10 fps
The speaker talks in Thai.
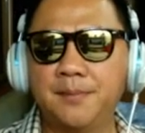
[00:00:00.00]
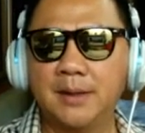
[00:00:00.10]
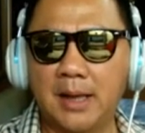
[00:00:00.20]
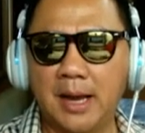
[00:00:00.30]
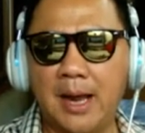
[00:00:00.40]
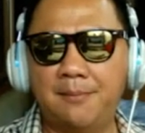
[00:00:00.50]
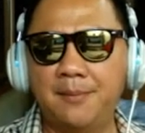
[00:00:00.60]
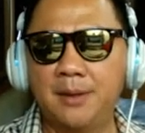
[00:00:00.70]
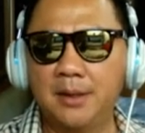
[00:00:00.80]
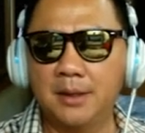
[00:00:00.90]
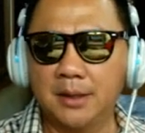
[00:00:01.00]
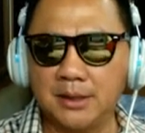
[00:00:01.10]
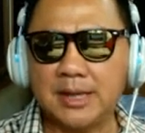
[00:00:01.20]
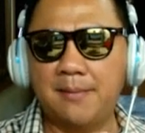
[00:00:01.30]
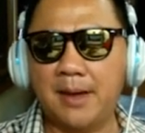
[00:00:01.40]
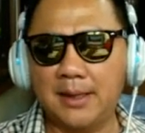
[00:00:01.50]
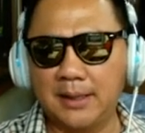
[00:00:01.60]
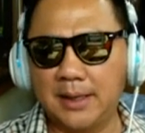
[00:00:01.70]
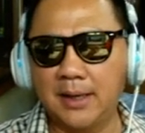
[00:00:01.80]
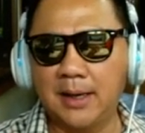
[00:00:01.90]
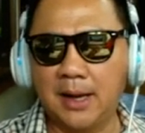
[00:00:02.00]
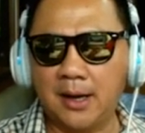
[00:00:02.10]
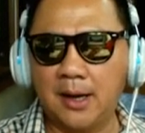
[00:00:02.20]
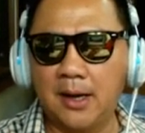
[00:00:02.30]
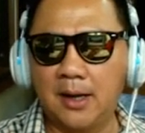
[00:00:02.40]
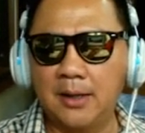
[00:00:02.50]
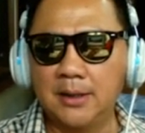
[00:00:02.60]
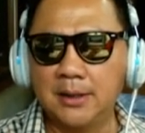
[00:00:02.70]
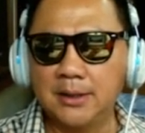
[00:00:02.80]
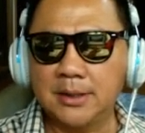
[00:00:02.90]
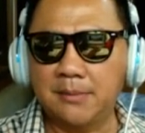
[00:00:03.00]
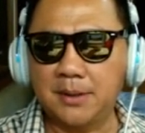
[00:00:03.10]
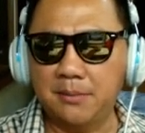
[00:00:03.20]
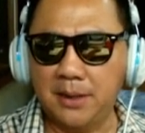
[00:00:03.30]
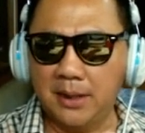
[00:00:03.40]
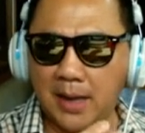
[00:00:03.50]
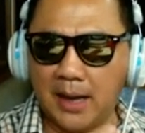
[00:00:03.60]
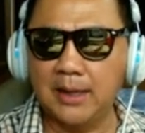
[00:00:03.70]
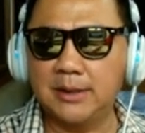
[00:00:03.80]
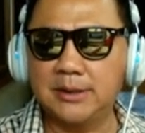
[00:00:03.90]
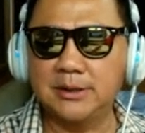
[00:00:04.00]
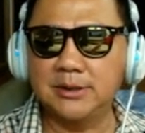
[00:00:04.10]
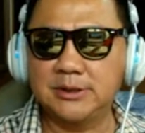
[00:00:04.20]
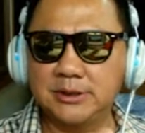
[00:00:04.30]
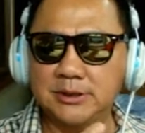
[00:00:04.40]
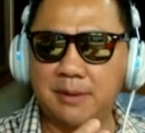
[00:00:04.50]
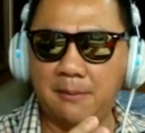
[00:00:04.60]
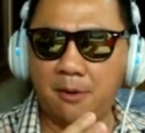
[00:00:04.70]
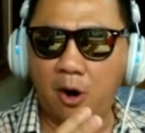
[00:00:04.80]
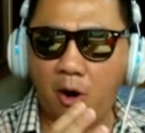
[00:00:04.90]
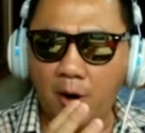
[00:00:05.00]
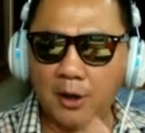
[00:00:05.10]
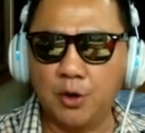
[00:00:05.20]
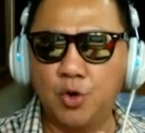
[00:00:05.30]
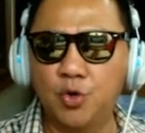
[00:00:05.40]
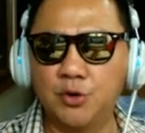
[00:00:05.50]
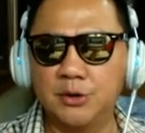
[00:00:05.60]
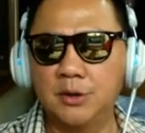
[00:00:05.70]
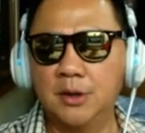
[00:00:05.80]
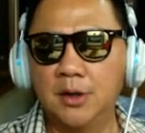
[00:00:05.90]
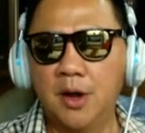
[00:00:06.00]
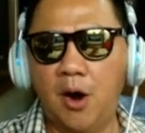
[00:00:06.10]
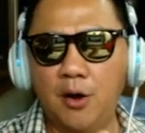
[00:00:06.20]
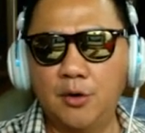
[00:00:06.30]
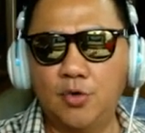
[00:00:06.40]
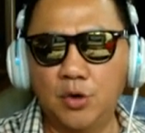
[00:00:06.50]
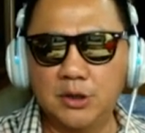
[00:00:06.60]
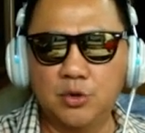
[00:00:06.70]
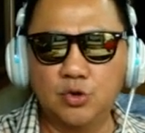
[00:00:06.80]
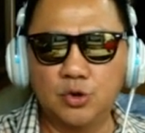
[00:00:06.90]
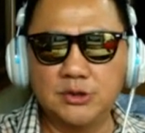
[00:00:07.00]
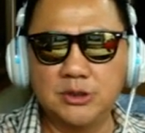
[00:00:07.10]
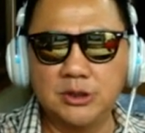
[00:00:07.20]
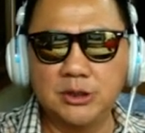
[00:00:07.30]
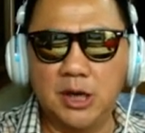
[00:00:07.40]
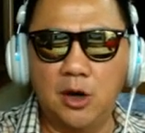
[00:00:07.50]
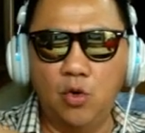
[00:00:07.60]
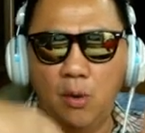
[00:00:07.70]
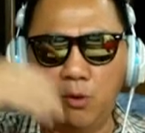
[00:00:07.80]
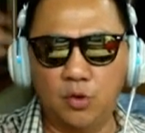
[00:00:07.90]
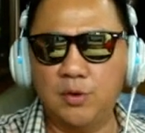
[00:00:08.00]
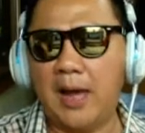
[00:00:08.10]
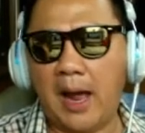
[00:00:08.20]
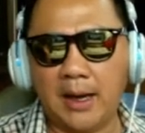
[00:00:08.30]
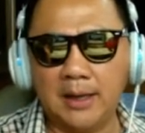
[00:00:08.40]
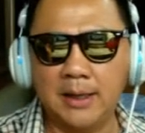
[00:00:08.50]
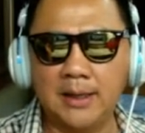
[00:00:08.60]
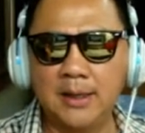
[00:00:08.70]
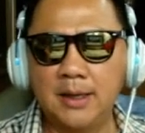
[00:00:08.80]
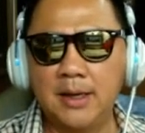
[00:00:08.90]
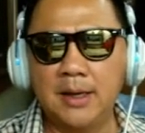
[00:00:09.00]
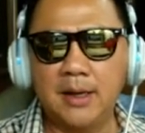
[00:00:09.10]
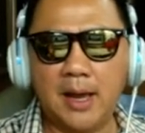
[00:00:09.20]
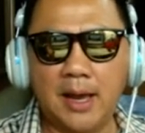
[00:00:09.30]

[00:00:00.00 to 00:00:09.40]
นะครับก็สามารถกินได้เลยแล้วก็ถ้ามันจะมีอีกอันนึงคือซื้อแบบ all include all include คือคุณต้องซื้อแล้วรวมหมดทุกอย่างเลยใน